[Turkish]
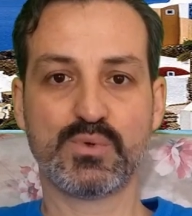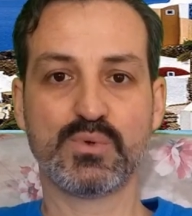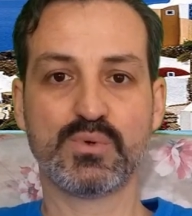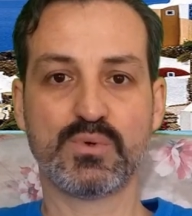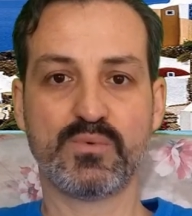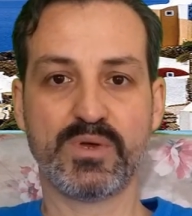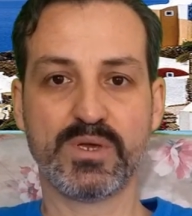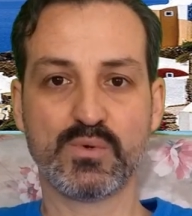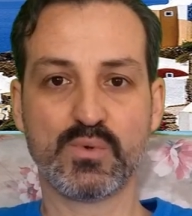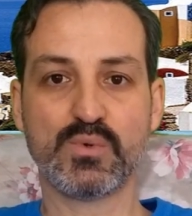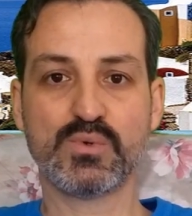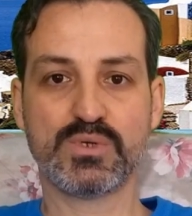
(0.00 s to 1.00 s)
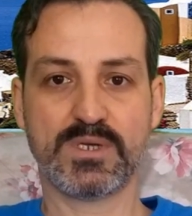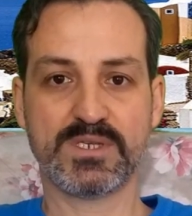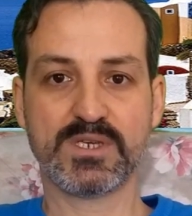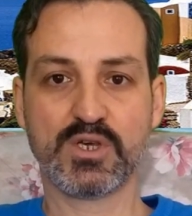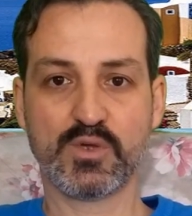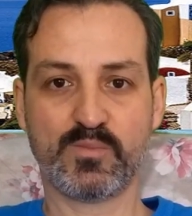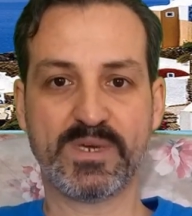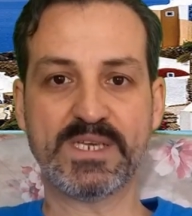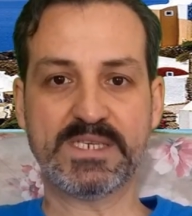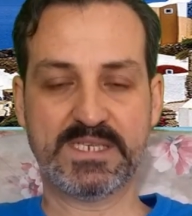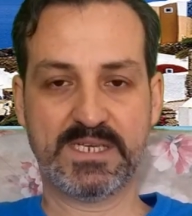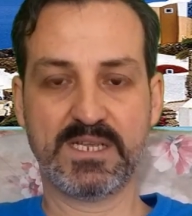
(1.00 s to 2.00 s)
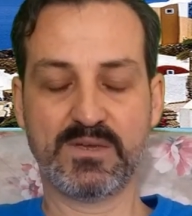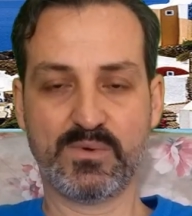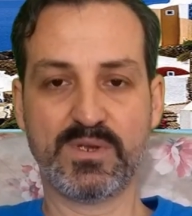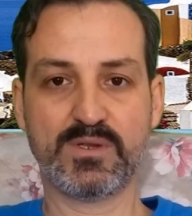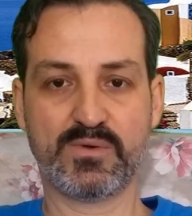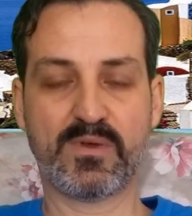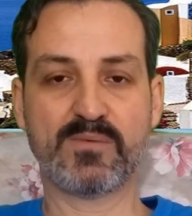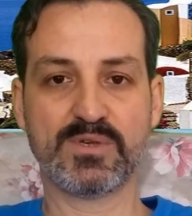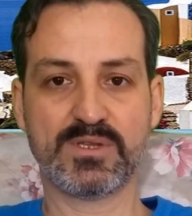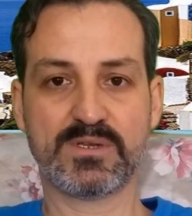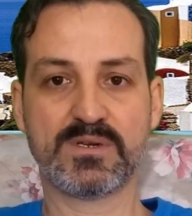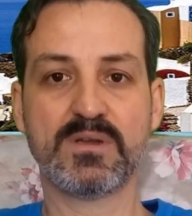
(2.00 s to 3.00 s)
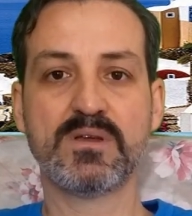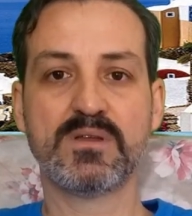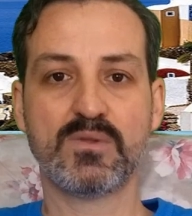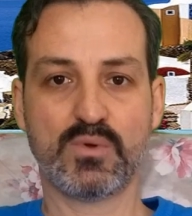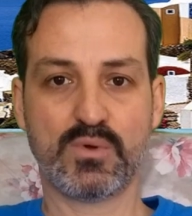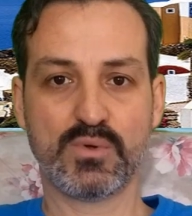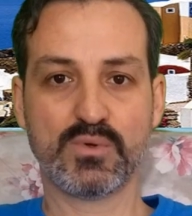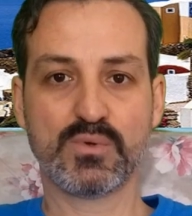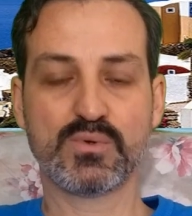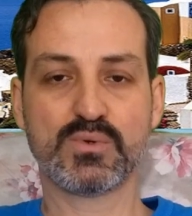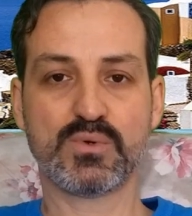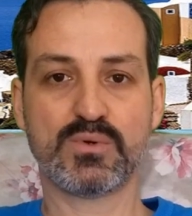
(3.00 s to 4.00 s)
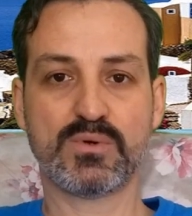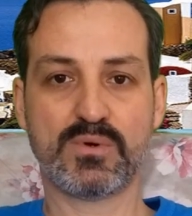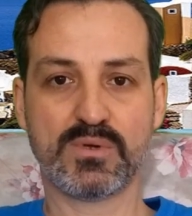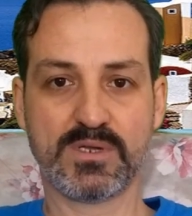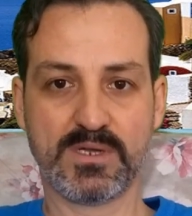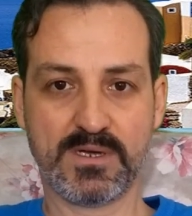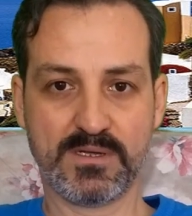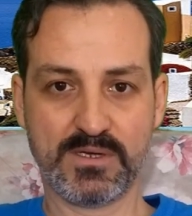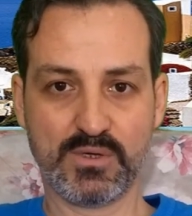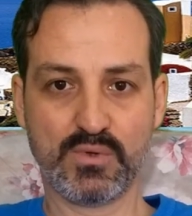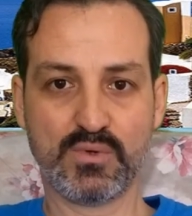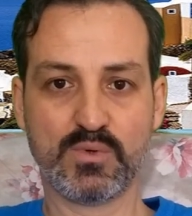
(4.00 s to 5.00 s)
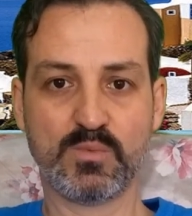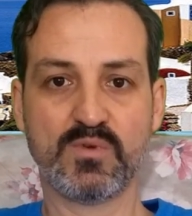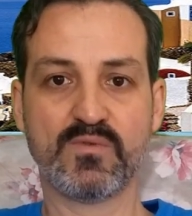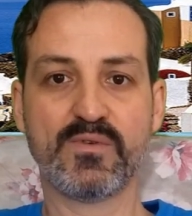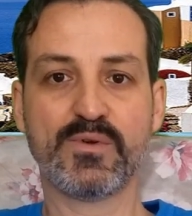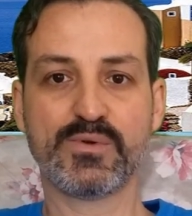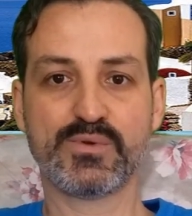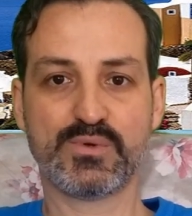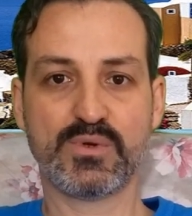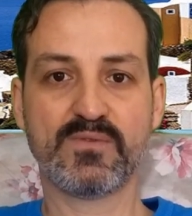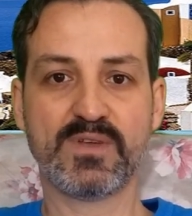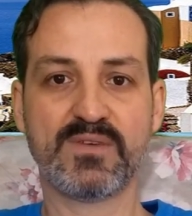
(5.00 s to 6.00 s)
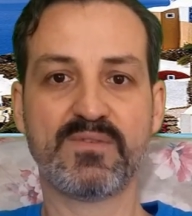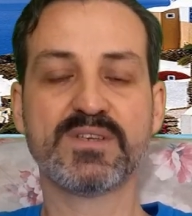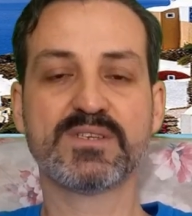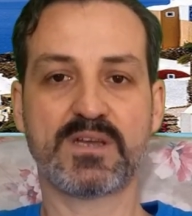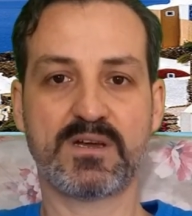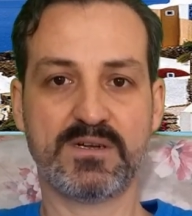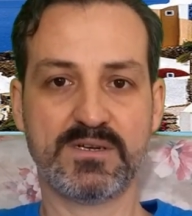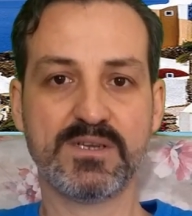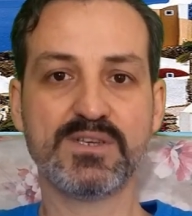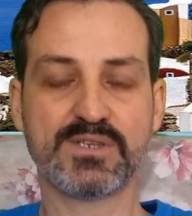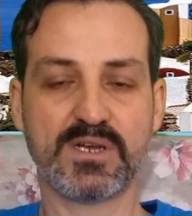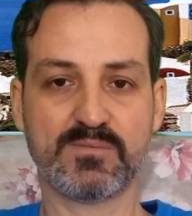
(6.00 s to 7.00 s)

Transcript: öksürük ve göğüste sıkışma hissiyle belirti vermiştir. 4 gün sonra ateşi düşmüş, öksürük ve nefes darlığı